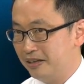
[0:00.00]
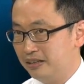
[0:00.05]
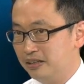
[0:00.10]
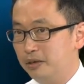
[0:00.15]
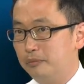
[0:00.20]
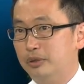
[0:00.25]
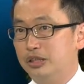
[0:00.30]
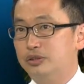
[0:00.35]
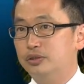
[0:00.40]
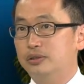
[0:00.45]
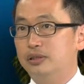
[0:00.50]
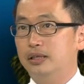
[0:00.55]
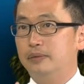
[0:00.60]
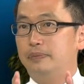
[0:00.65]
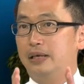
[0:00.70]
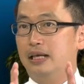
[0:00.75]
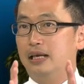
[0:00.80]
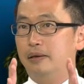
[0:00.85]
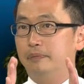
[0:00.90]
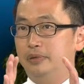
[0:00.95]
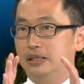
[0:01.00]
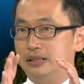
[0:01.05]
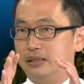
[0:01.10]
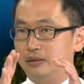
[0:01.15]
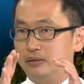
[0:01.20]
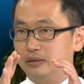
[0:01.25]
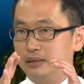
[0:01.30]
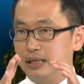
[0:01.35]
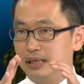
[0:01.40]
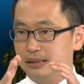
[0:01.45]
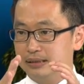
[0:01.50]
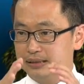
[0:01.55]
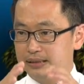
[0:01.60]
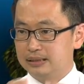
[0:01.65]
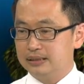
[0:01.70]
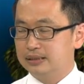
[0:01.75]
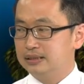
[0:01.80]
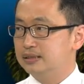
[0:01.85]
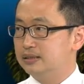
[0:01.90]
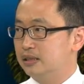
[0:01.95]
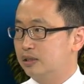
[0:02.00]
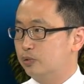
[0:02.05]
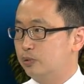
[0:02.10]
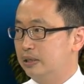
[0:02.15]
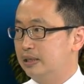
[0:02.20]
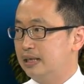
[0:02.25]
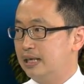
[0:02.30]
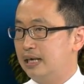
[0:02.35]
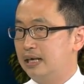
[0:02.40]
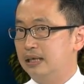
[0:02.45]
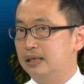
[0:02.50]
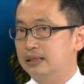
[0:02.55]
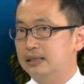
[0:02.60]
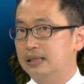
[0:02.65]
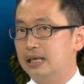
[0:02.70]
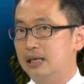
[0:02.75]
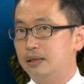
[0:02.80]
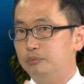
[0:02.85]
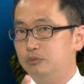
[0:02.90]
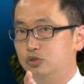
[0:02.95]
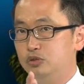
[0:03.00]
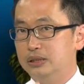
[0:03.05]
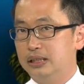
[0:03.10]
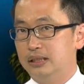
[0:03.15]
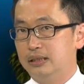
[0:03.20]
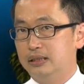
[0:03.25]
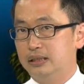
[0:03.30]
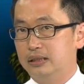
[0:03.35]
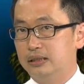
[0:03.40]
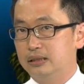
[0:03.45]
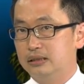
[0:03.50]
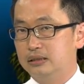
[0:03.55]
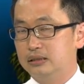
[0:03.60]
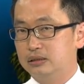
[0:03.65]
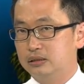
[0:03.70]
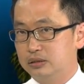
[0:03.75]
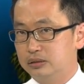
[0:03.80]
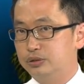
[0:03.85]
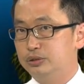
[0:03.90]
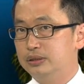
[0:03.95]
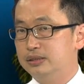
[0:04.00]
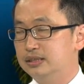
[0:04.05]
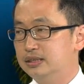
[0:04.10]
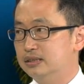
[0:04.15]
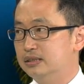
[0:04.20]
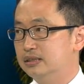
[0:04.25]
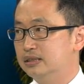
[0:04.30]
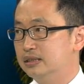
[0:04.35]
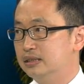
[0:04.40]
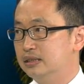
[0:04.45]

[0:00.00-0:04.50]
那我们就可以把它比较啊正式的归纳它目前的趋势。